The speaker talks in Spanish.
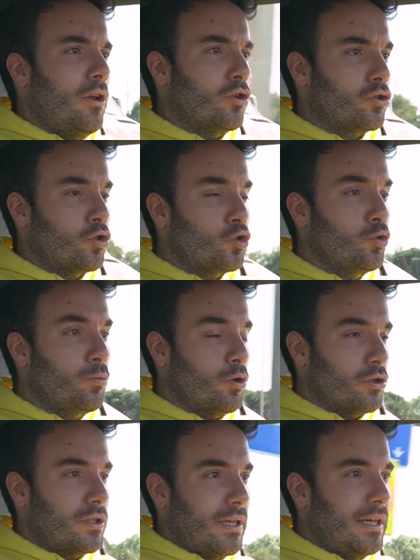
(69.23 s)
Los
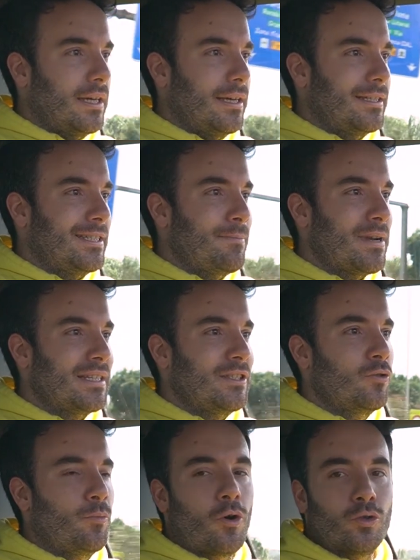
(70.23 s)
consumos eh, siempre han
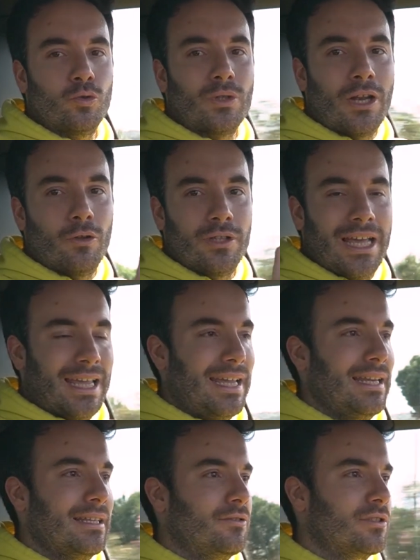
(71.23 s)
sido un poco su talón de
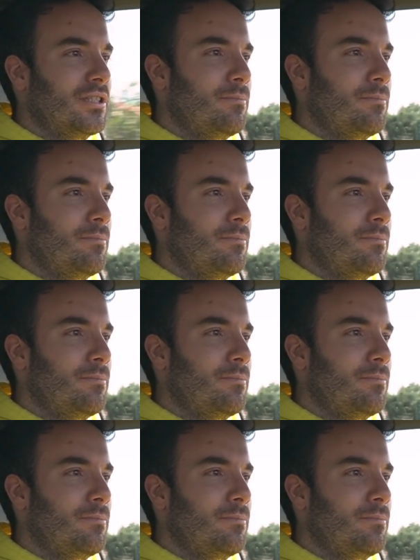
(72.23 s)
Aquiles, ¿no?